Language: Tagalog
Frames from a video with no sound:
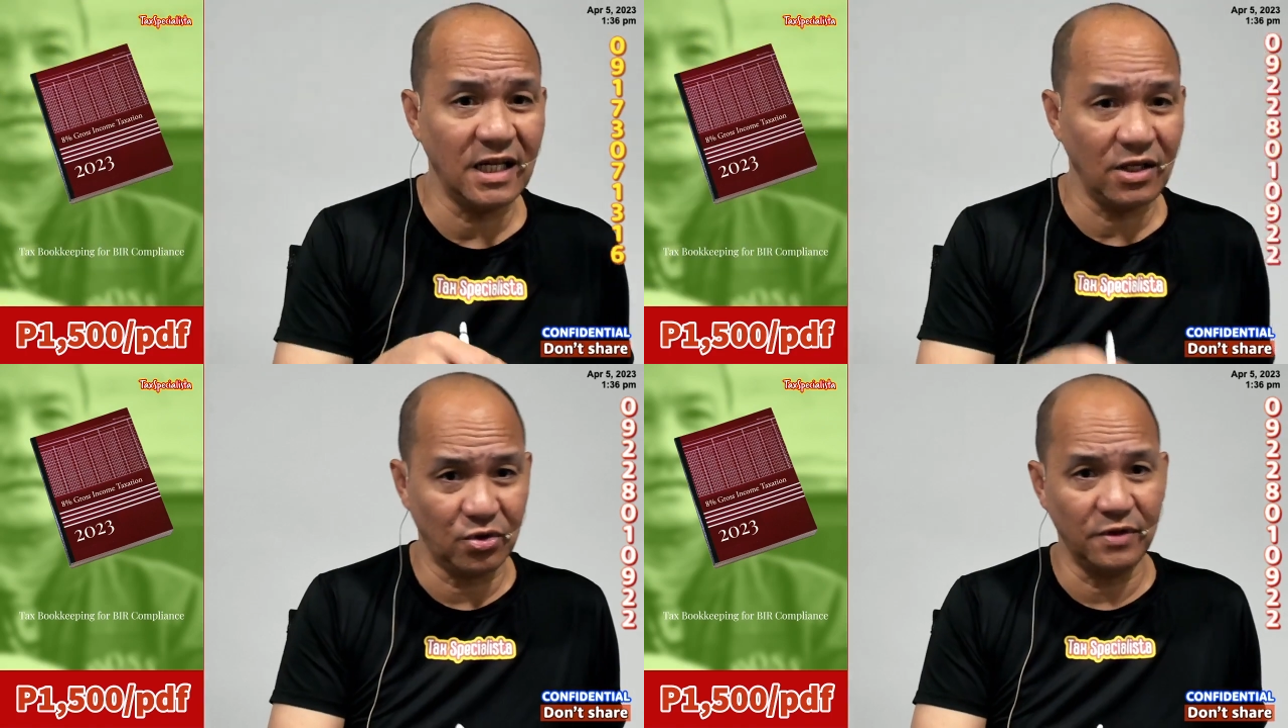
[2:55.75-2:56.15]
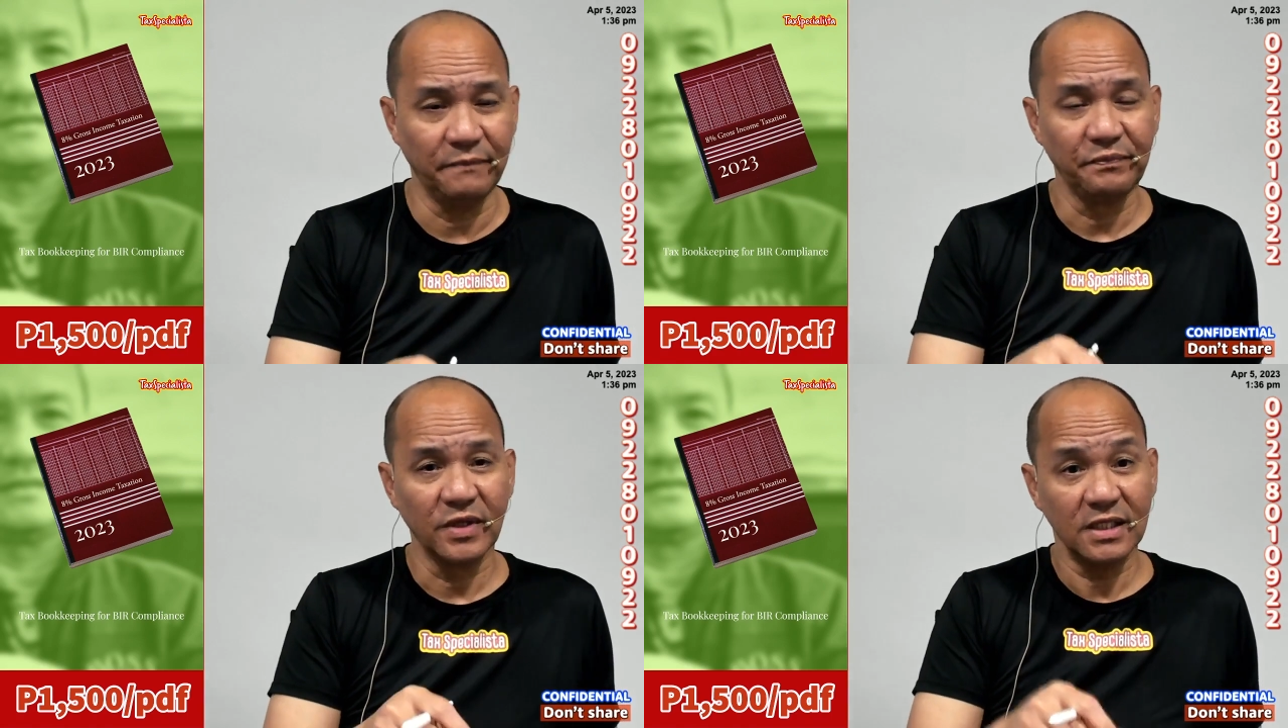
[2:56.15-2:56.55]
na yon
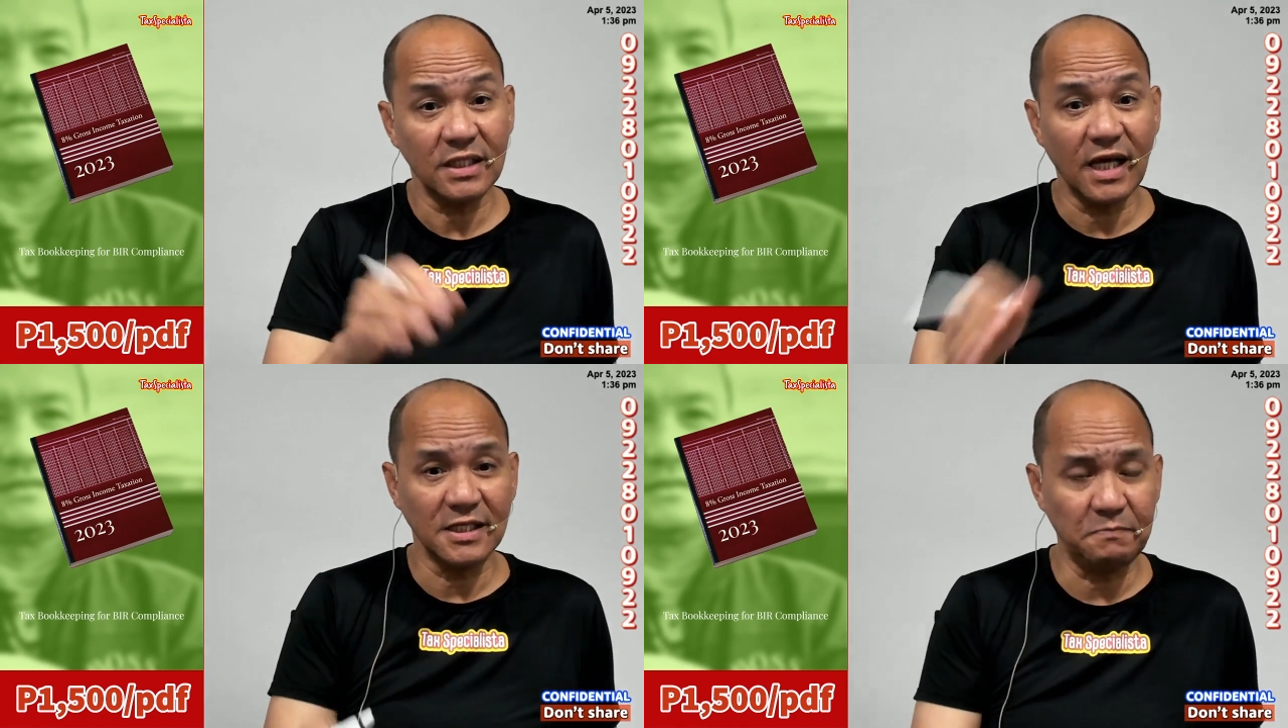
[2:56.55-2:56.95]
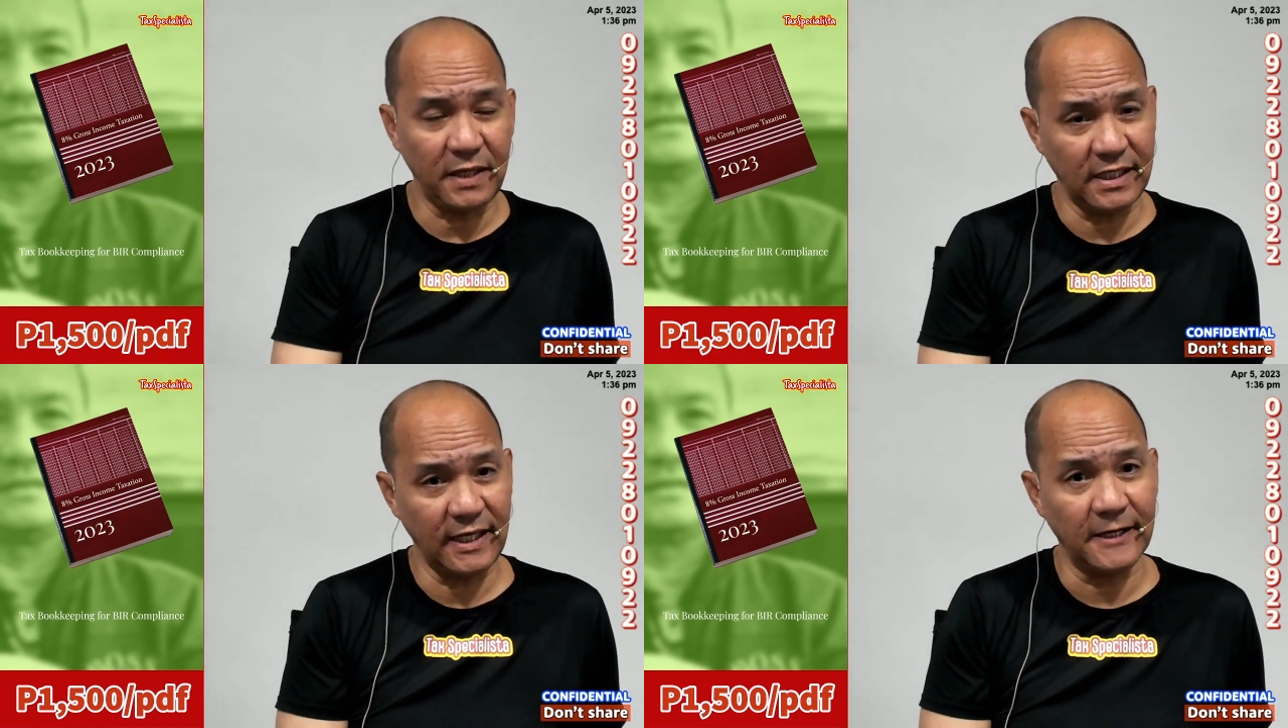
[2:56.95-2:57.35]
sa
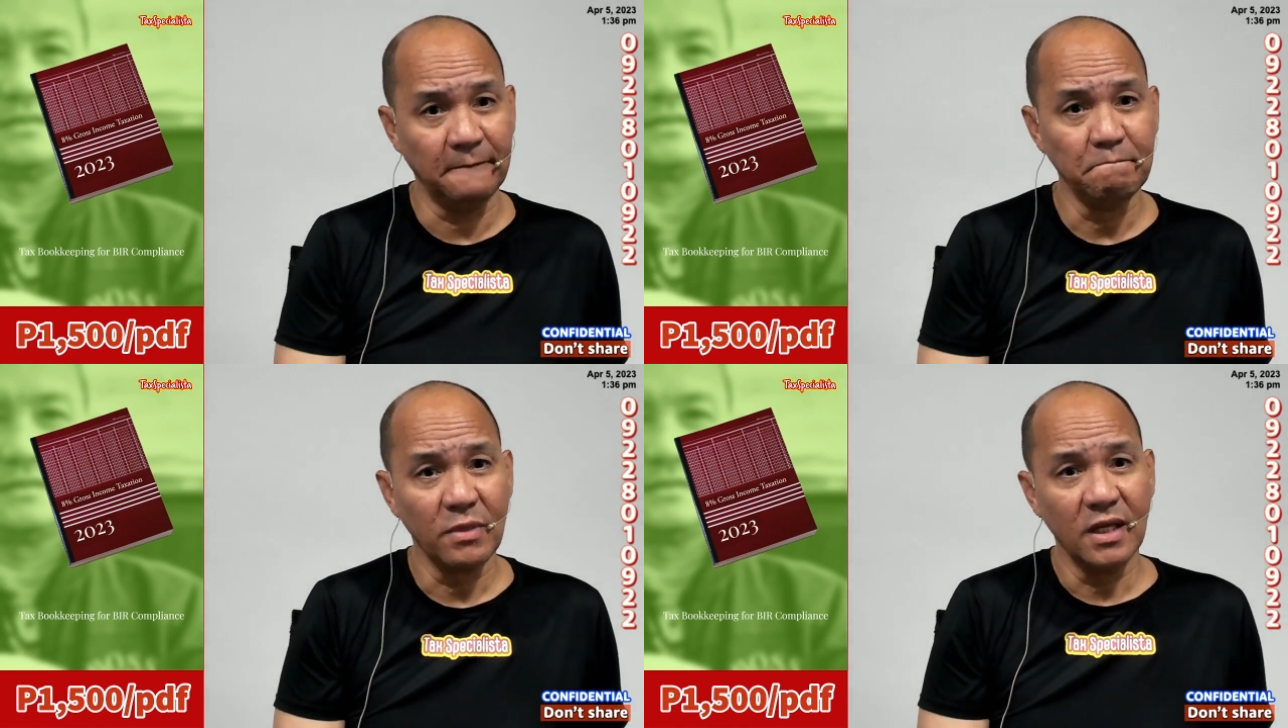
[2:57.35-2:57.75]
taxpayer.